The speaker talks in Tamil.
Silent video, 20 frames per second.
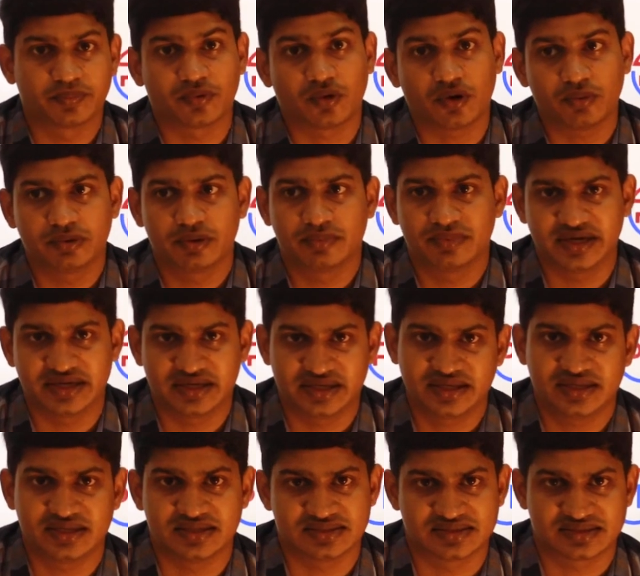
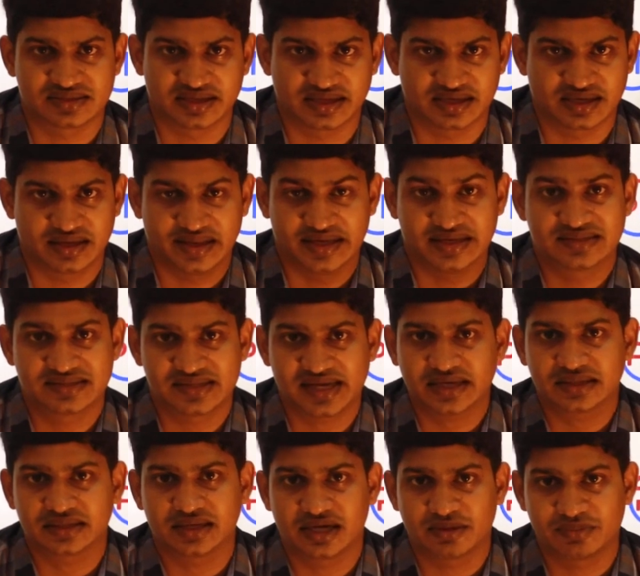ப்ராபபிலிட்டி இஸ் தேட்
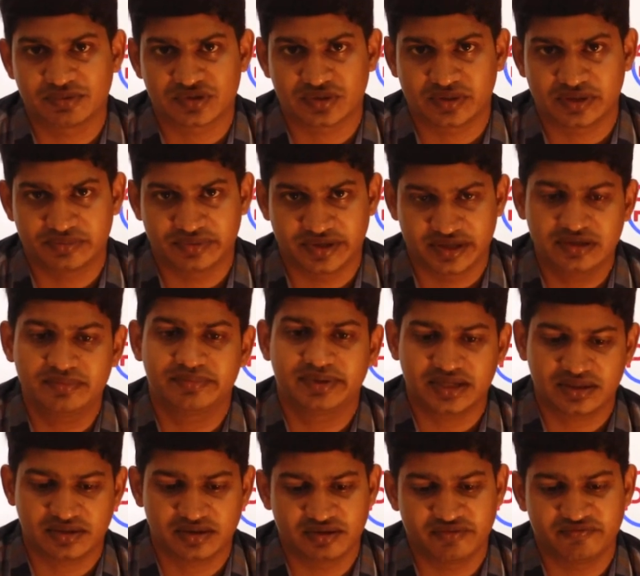எக்ஸாக்டாக நம்ம சொல்ல முடியாது
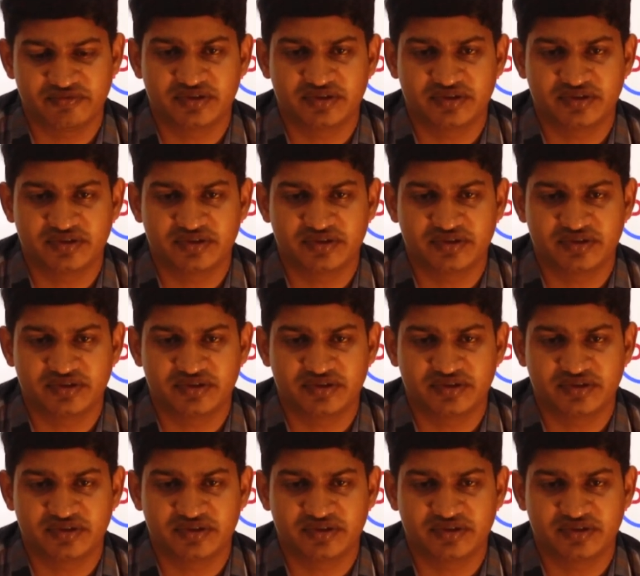பட்